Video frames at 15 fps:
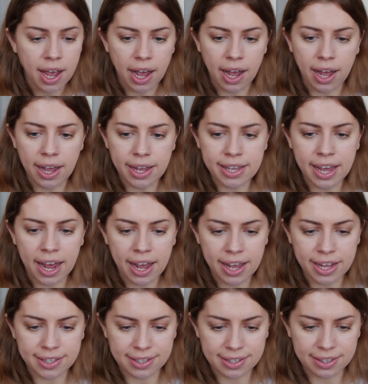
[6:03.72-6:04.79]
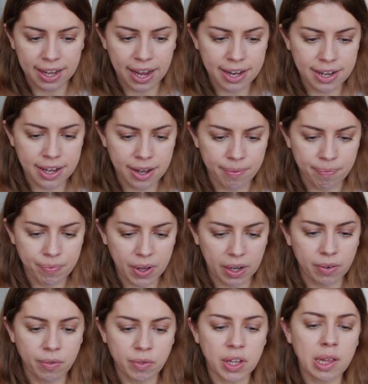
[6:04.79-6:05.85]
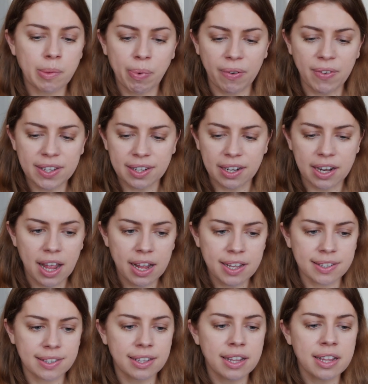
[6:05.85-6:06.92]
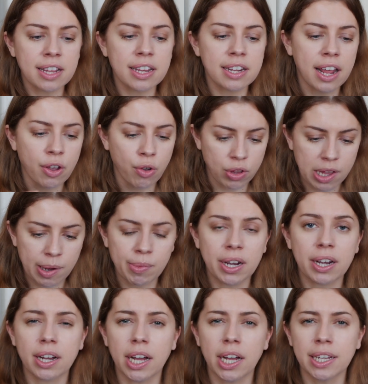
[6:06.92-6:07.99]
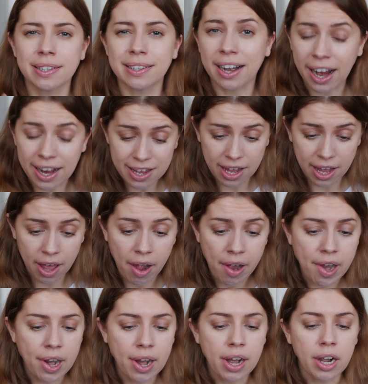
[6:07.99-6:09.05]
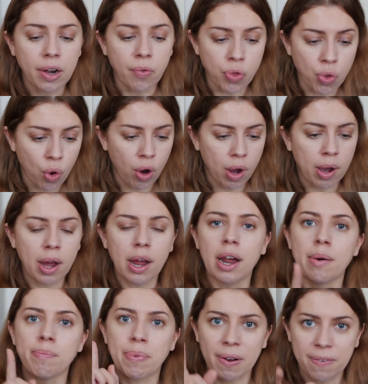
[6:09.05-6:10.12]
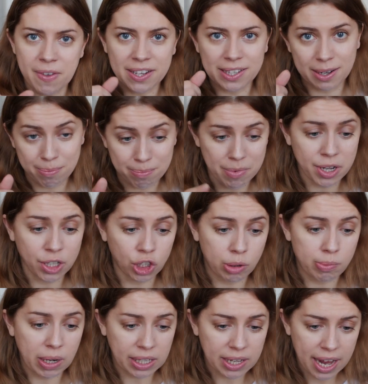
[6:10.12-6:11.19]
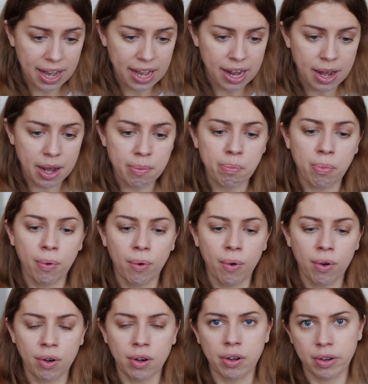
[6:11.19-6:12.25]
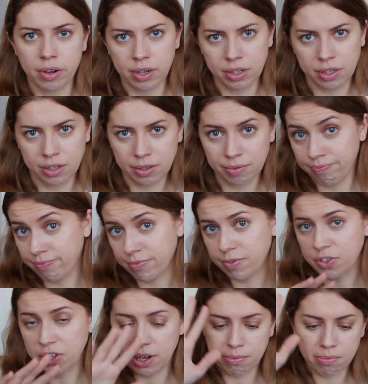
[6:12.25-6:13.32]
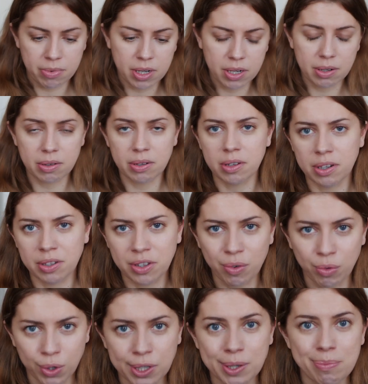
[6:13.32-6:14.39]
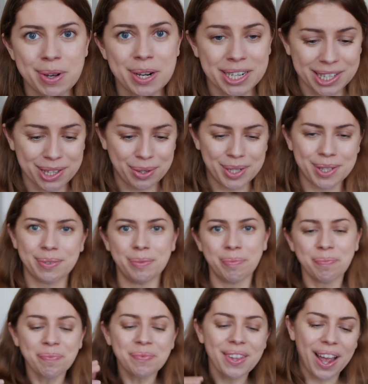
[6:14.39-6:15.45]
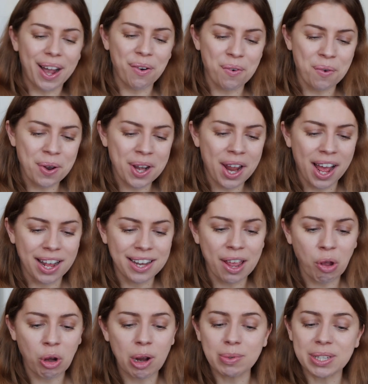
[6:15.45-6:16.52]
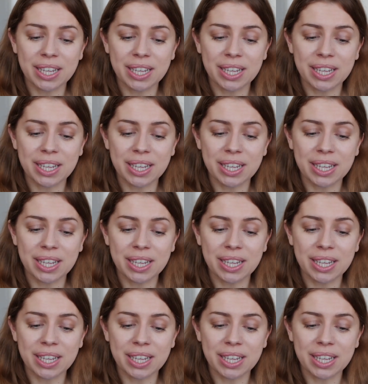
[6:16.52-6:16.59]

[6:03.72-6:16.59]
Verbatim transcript: А, я эти слайды... Так, вот этот профессор, она не, не дает нам их а, заранее, но а, профессор Ричард Макнелли по а, всем э, тревожным расстройствам, он а, дает нам